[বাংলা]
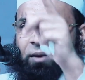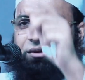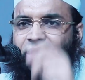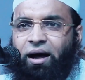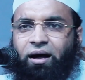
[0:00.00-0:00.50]
দাম
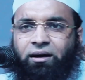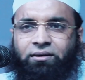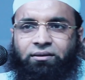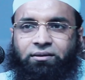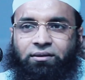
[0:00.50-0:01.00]
আছে
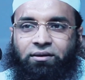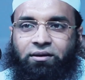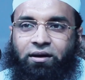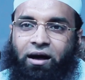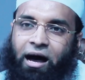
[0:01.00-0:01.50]

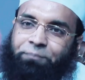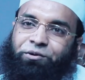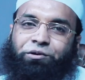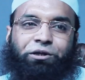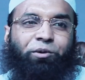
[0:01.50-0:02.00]

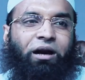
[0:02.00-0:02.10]
আপনি যদি